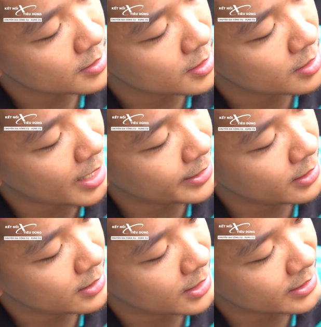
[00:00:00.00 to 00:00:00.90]
Như nãy đó
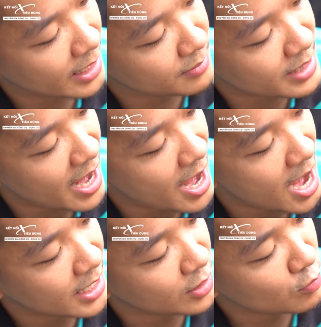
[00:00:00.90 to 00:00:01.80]
là Thành đè
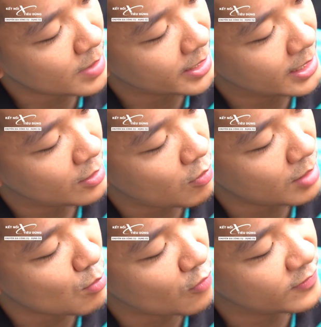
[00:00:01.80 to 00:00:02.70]
hai cái nút này nè,
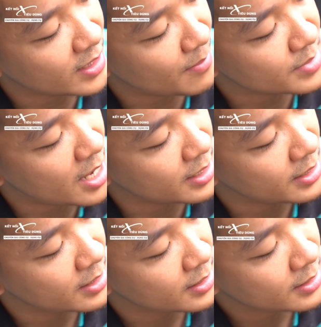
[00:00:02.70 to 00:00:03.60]
khoảng một phẩy năm giây
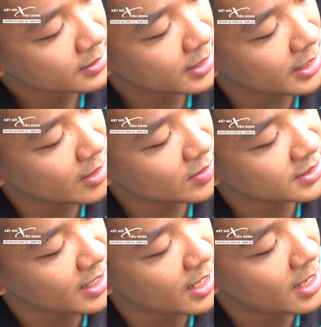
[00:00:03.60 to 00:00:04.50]
thì nó
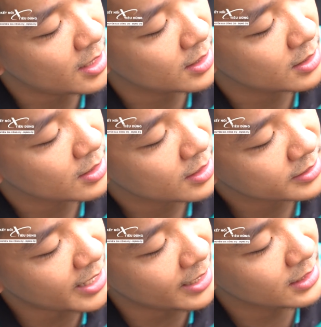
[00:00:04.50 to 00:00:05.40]
sẽ
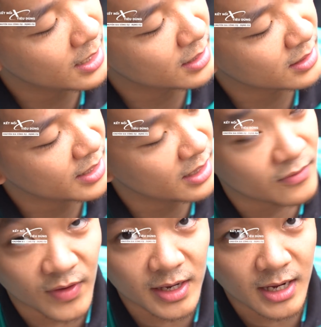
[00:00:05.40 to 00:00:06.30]
nhảy lên cái
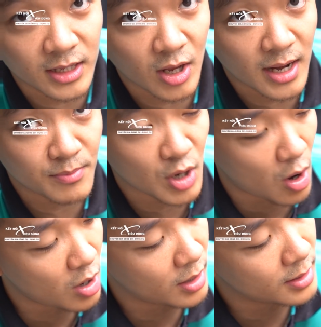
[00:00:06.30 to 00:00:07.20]
đơn vị để cho anh em chọn.